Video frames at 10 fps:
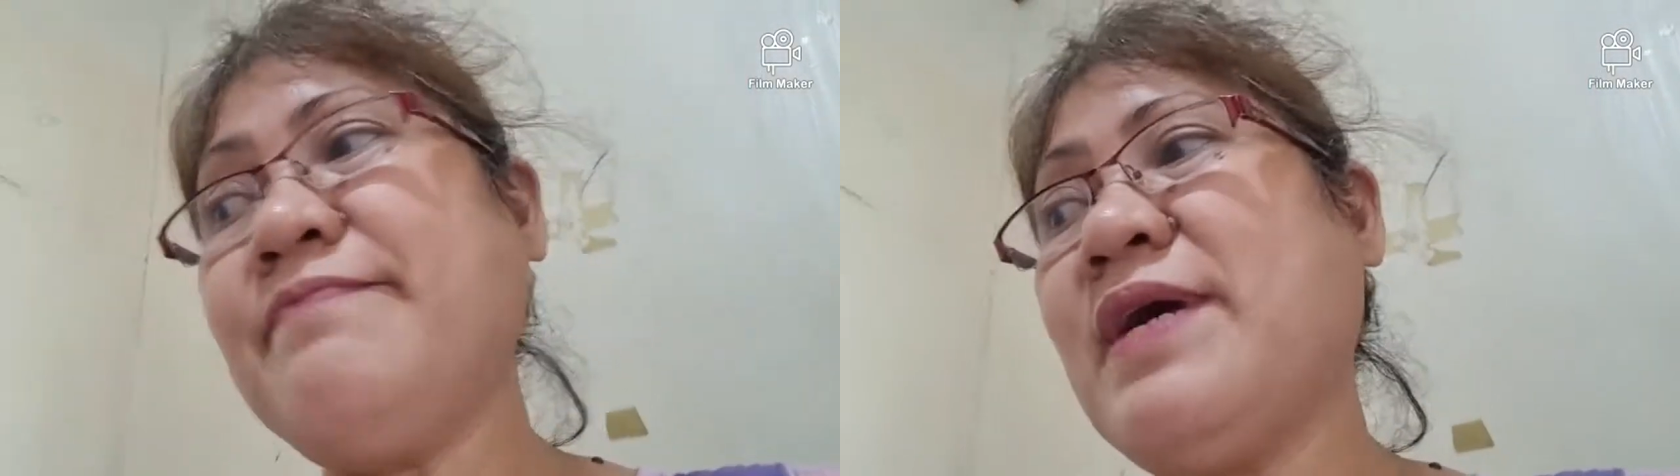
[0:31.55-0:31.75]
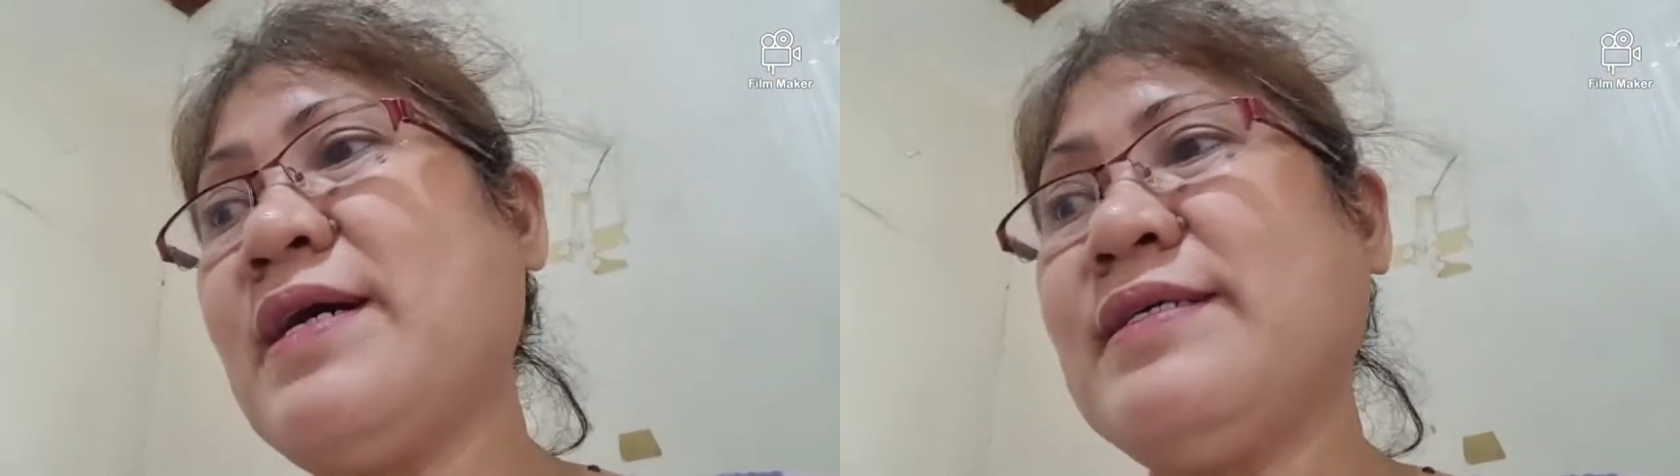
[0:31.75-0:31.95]

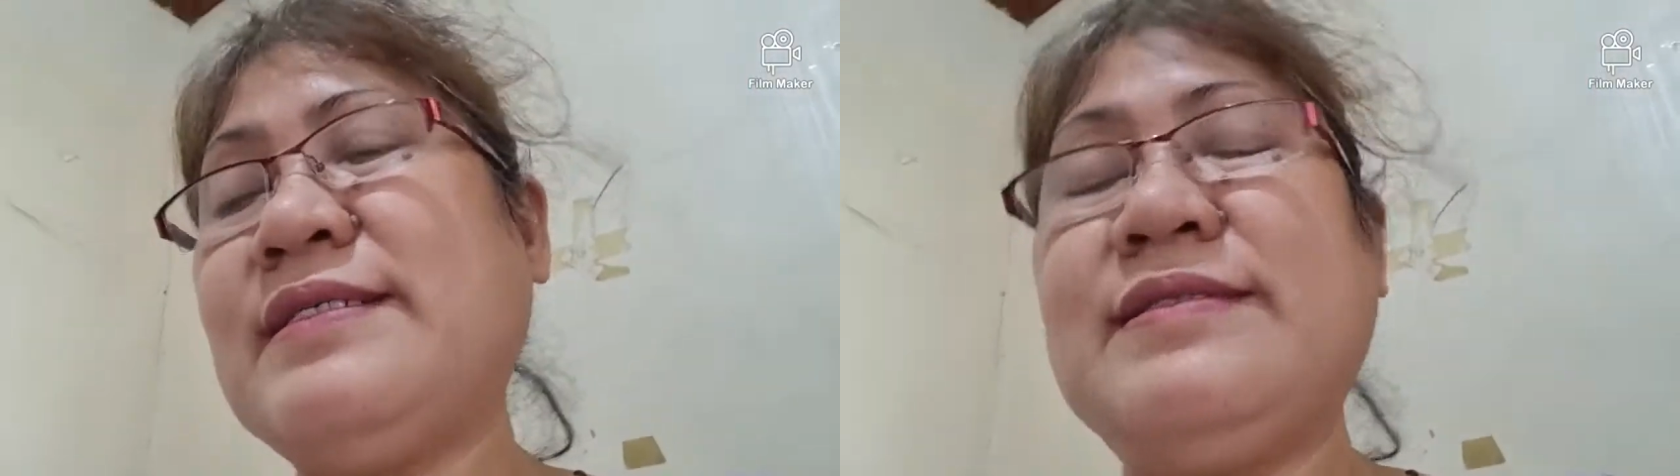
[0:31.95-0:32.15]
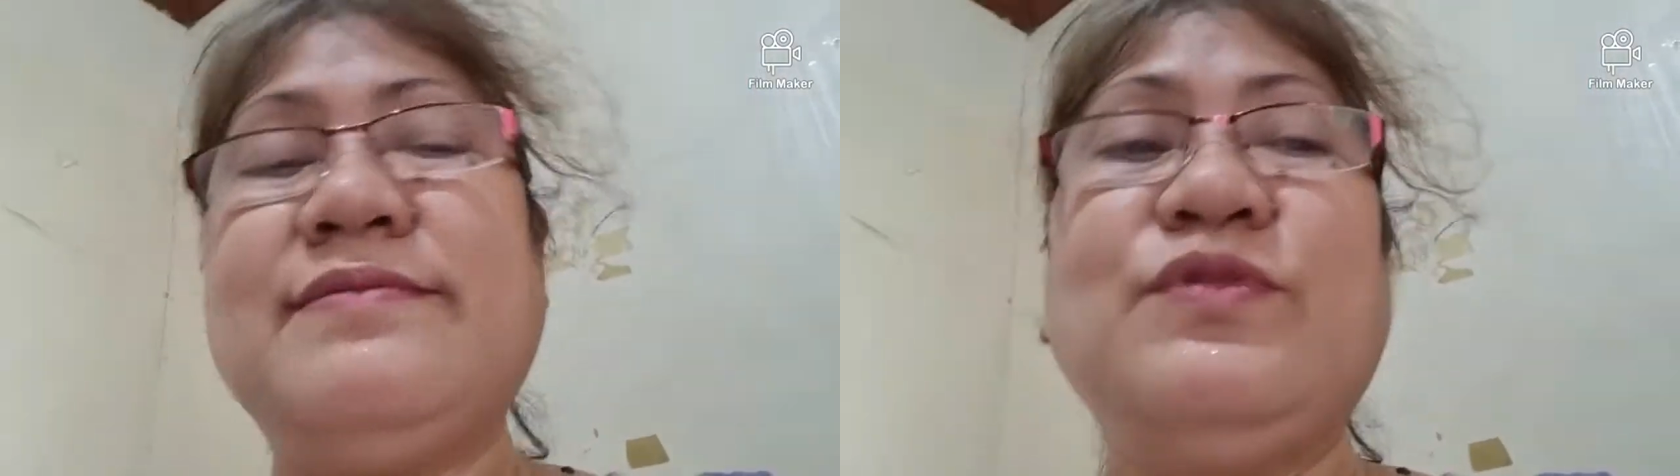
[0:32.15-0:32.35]

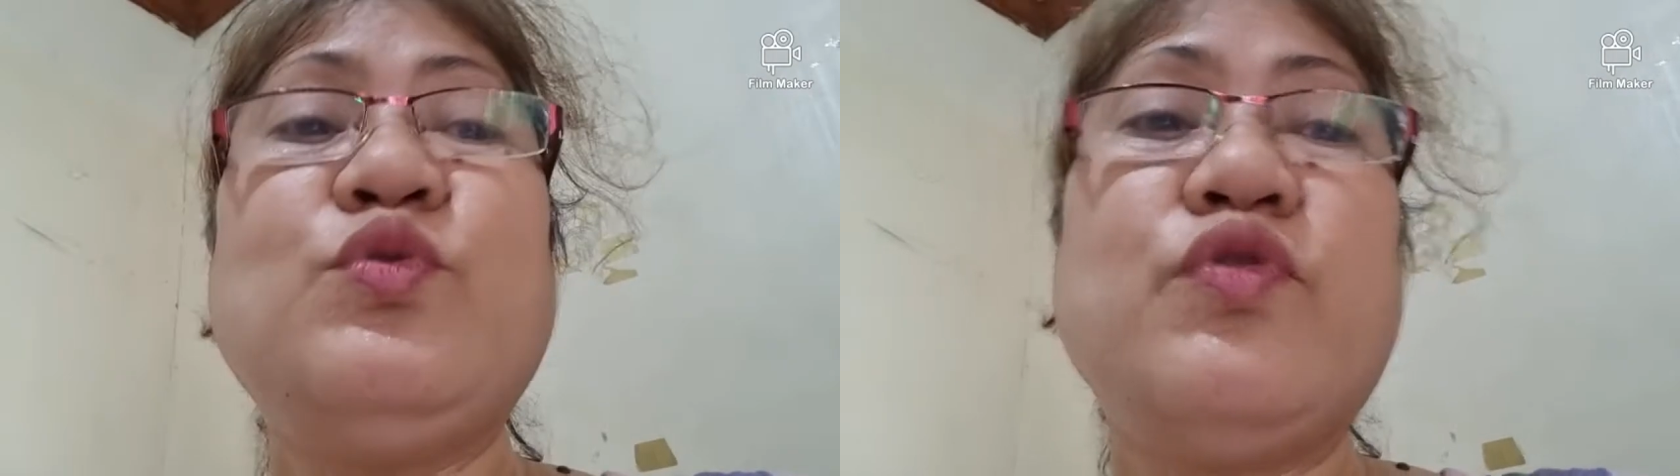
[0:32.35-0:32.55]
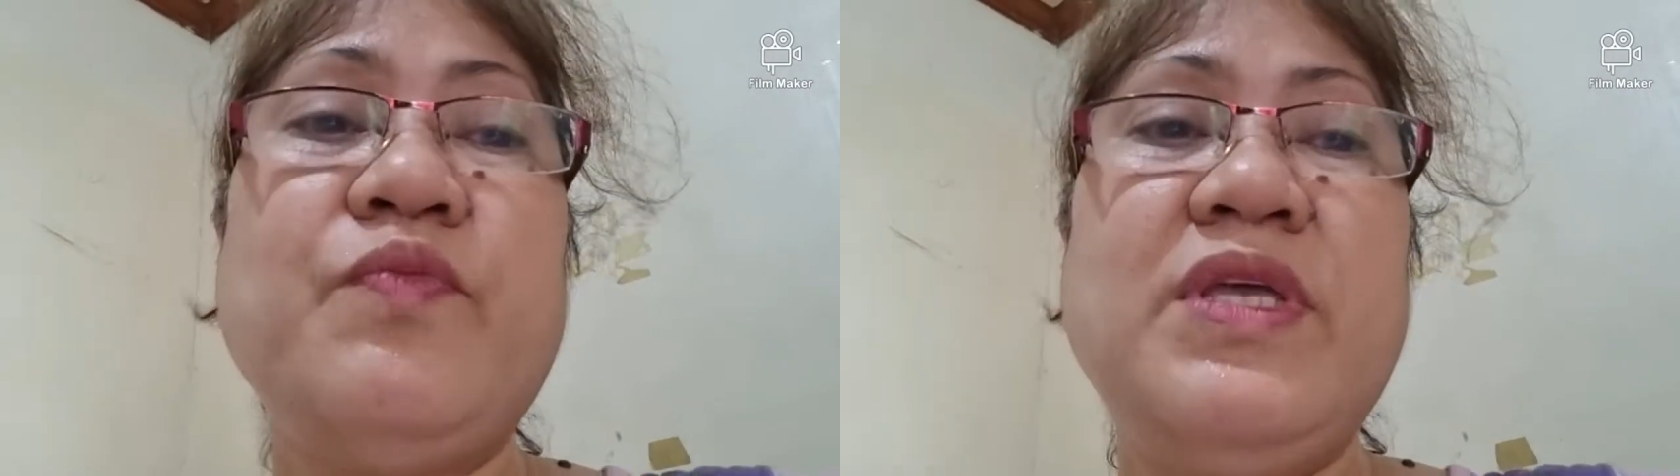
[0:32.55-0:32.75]

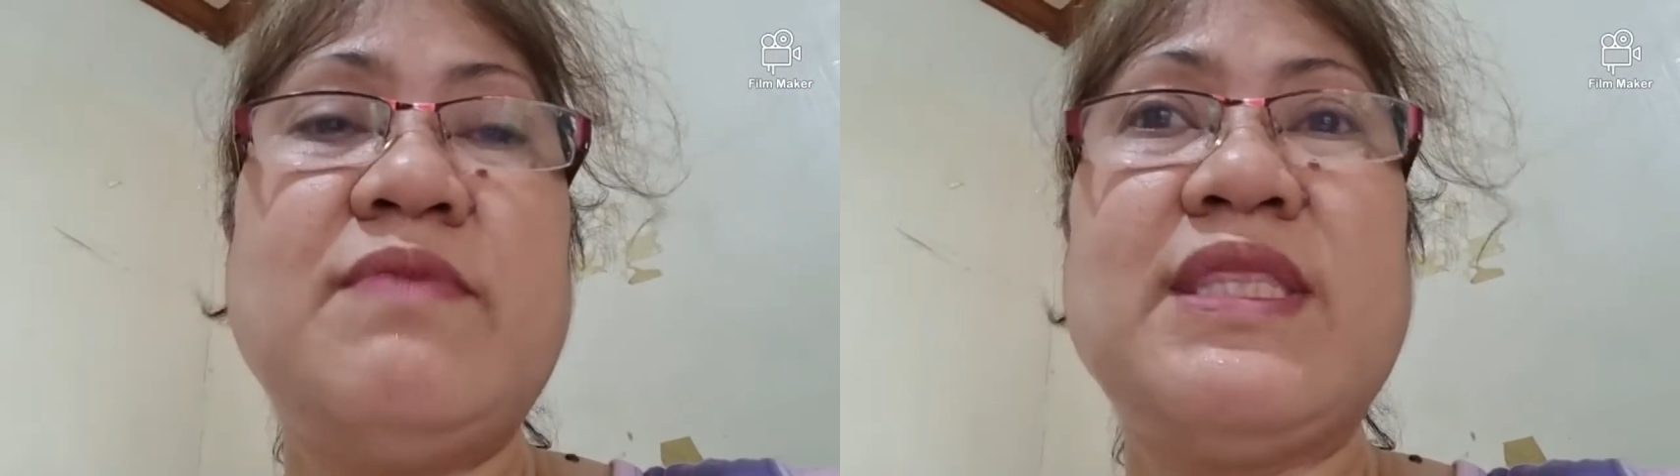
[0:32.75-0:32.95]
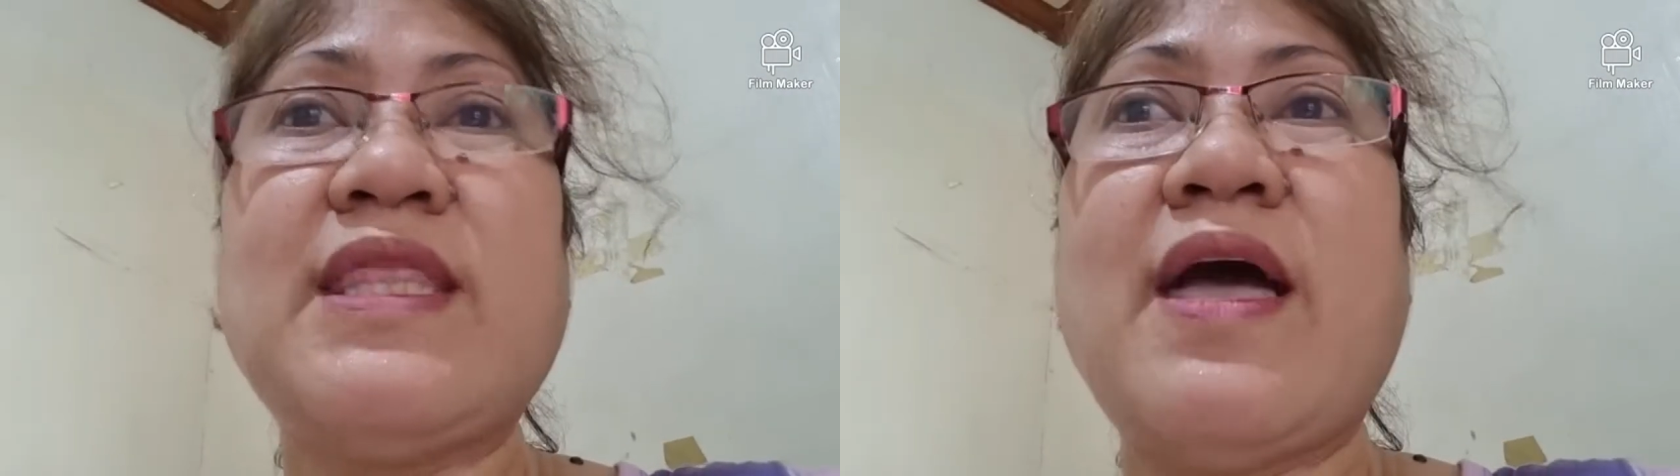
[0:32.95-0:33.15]
magtutupi
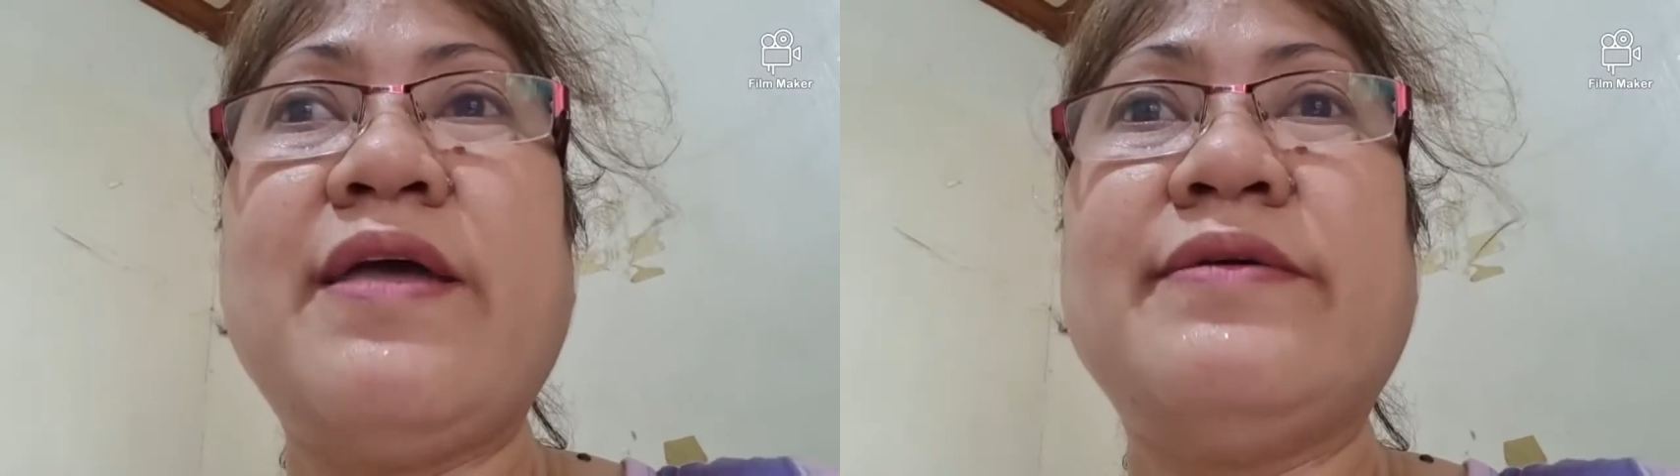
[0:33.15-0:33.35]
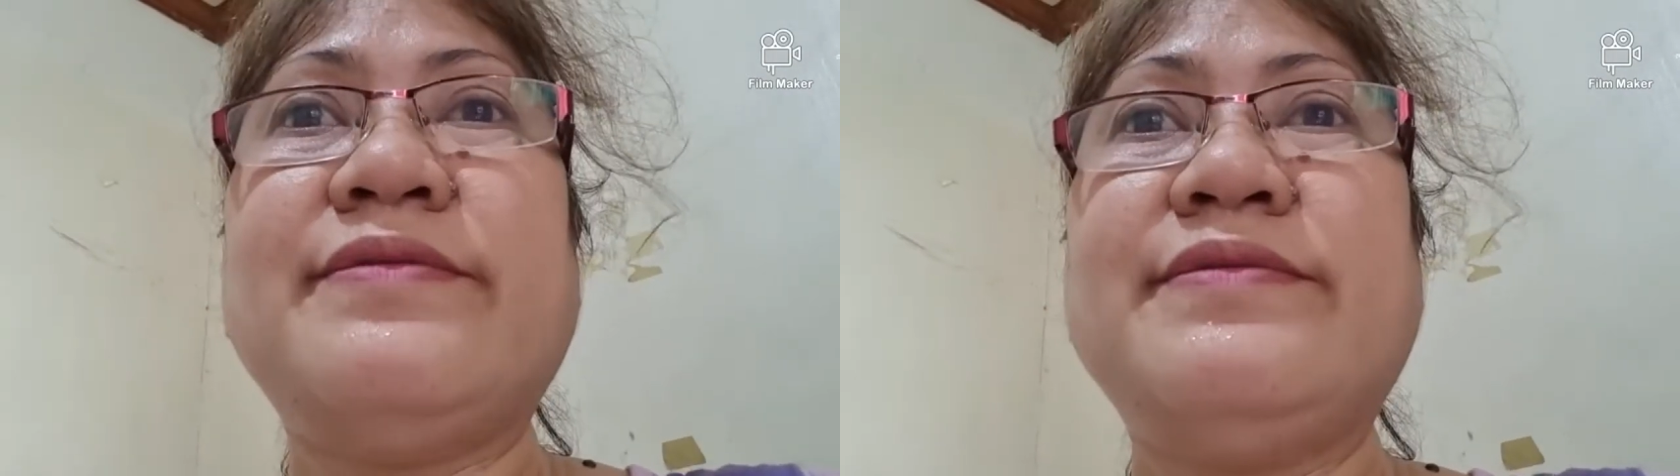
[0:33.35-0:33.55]
naman
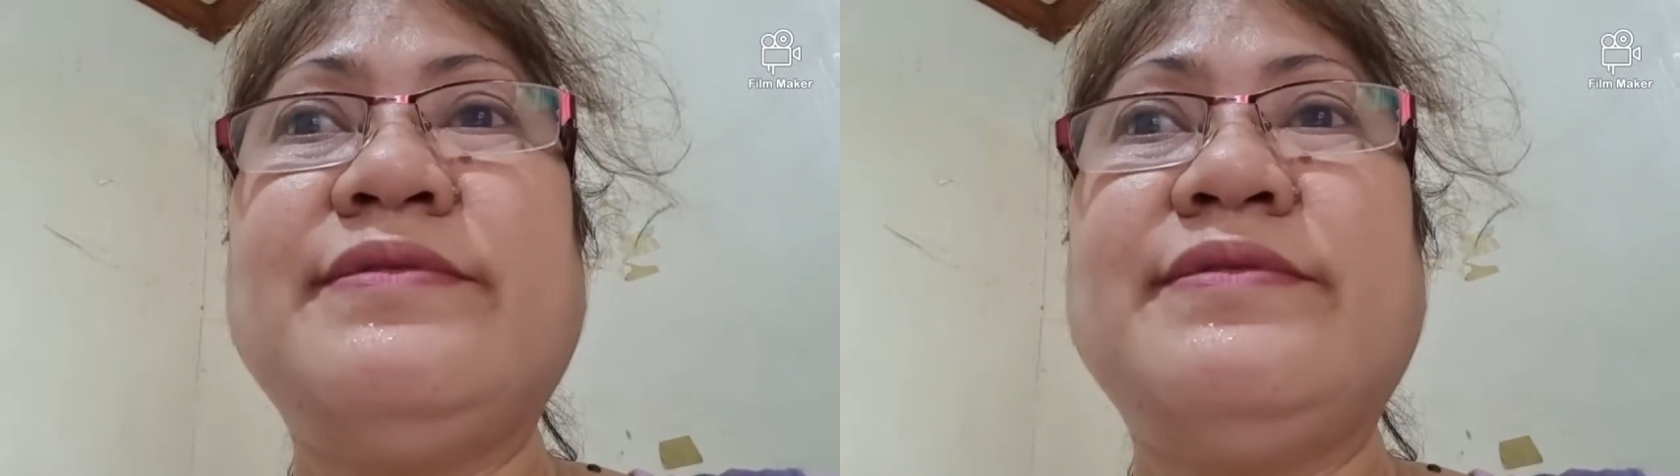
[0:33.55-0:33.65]
tayo.